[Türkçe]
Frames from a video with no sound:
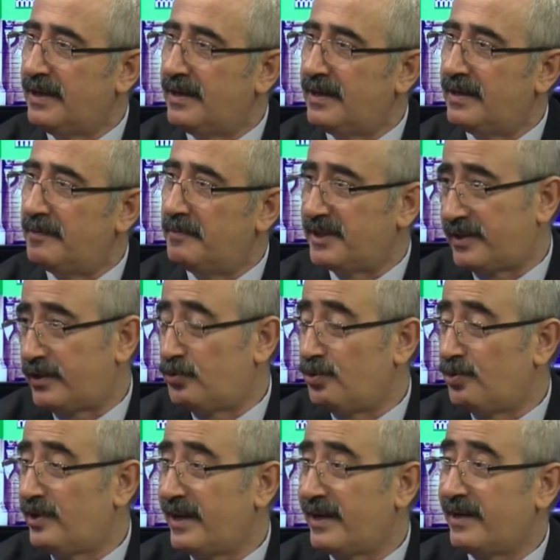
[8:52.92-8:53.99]
E, mesela
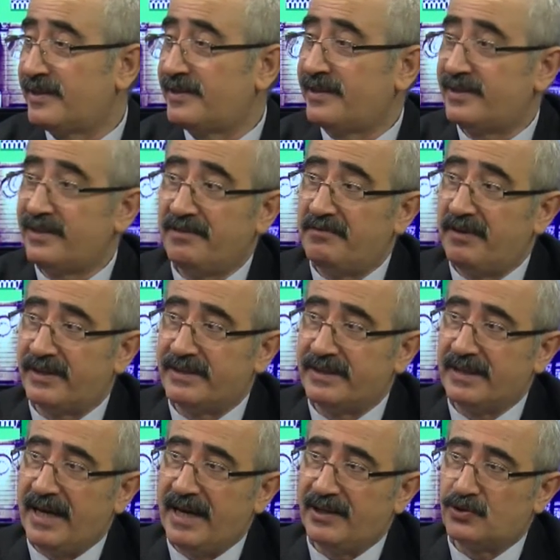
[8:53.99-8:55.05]
Türkiye Gazetesi'nin
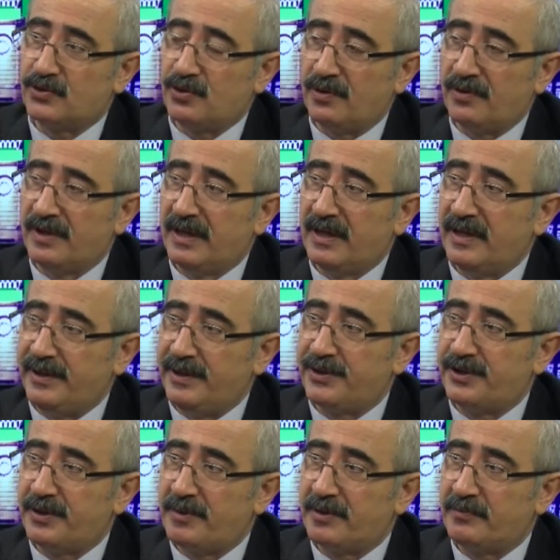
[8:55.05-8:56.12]
vardı en son
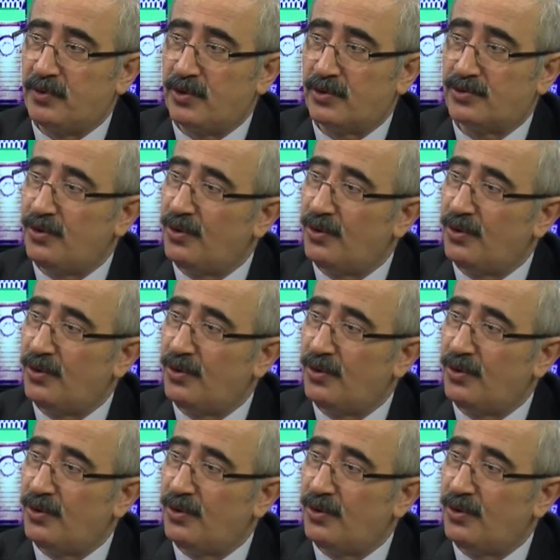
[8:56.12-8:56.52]
irtibat bürosu.